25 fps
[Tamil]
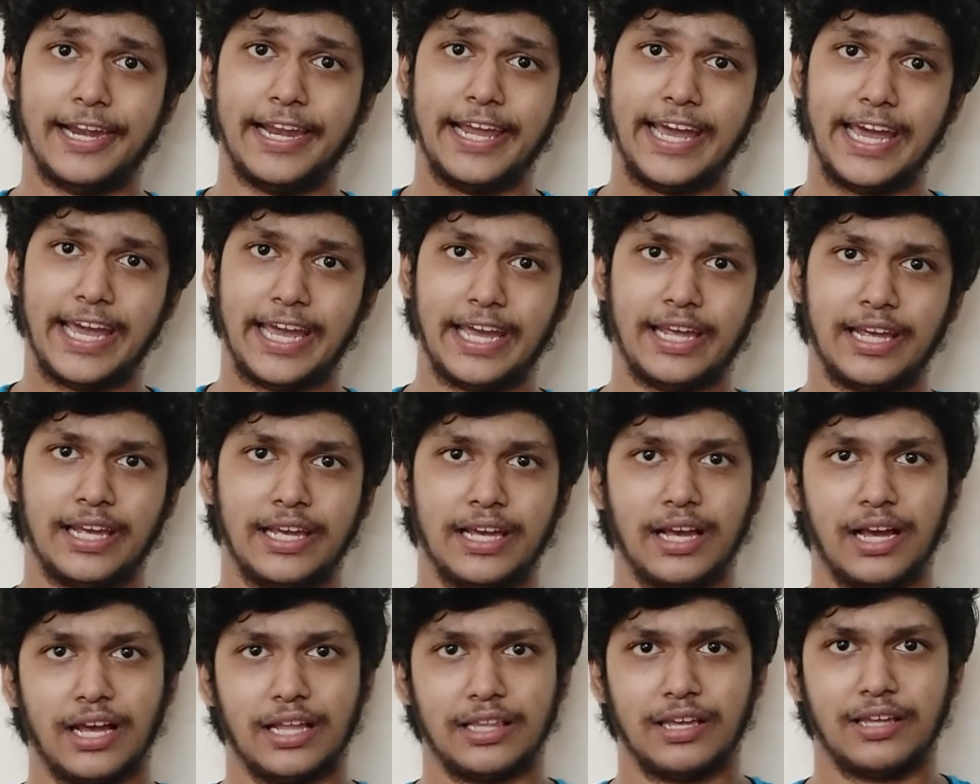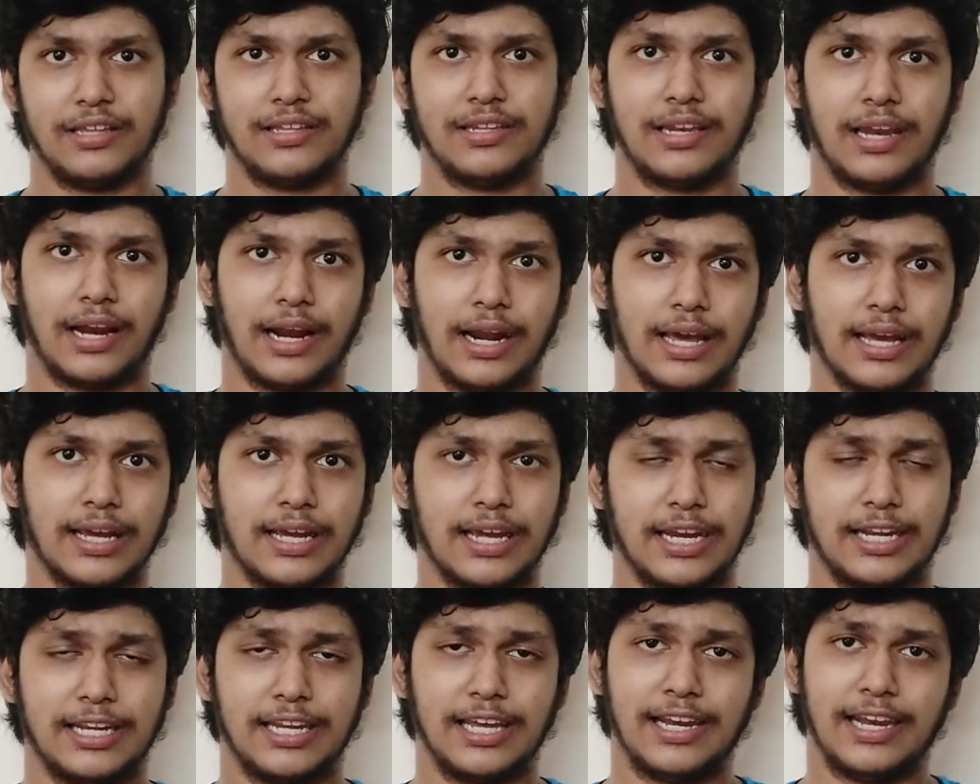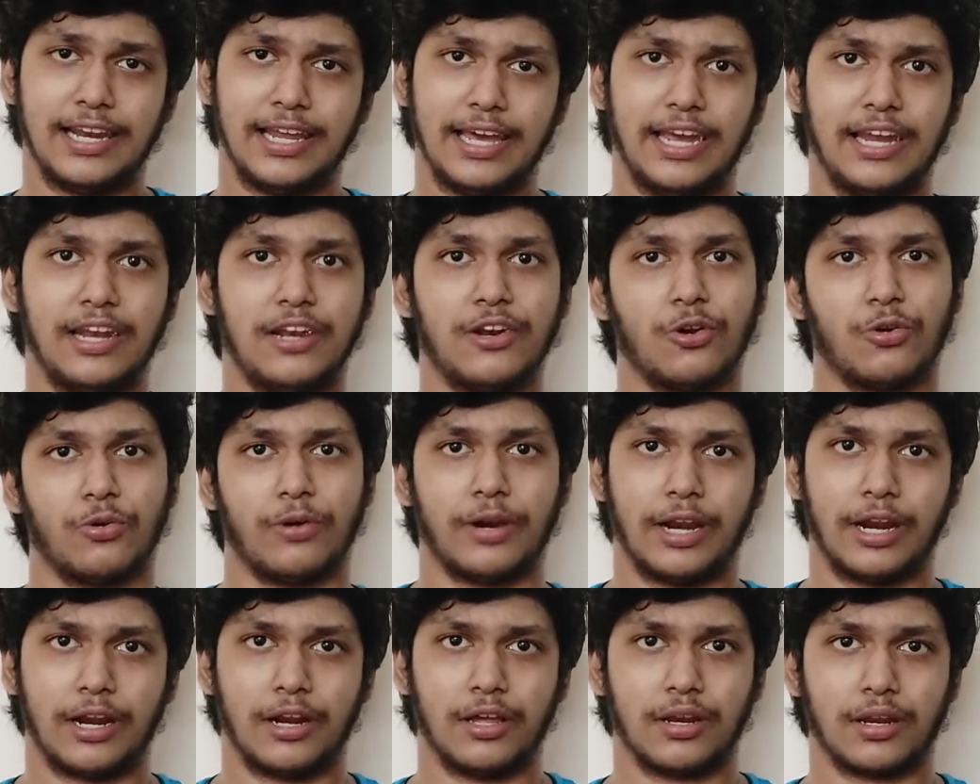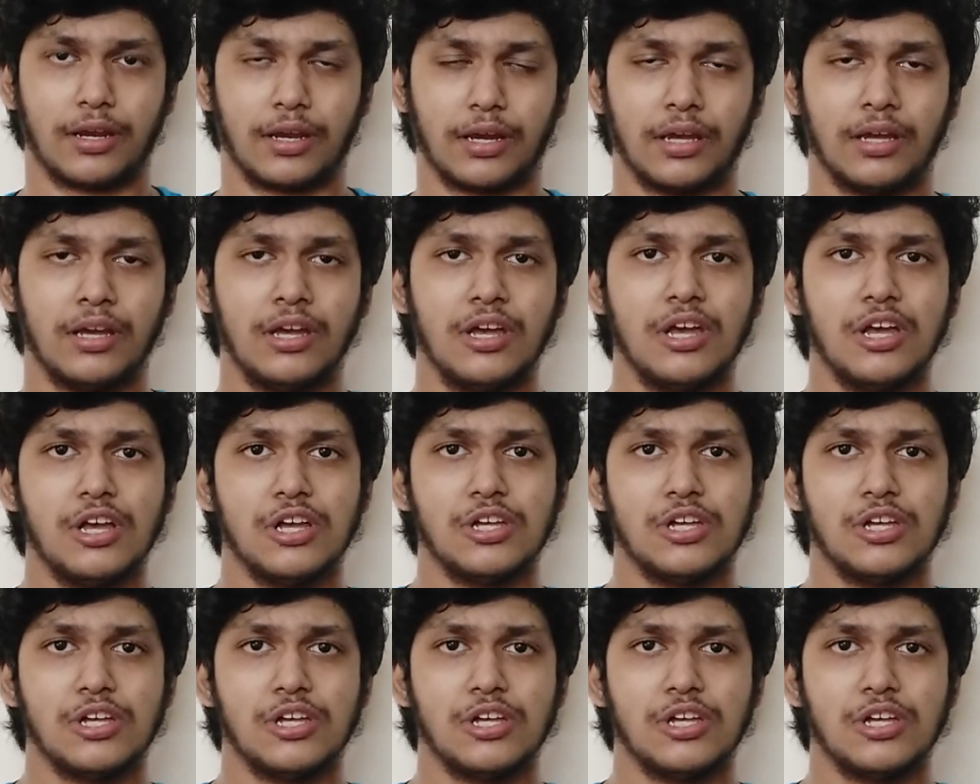லே அதாவது லடாக் கிட்ட லேன்ற ஒரு இடம் இருக்குது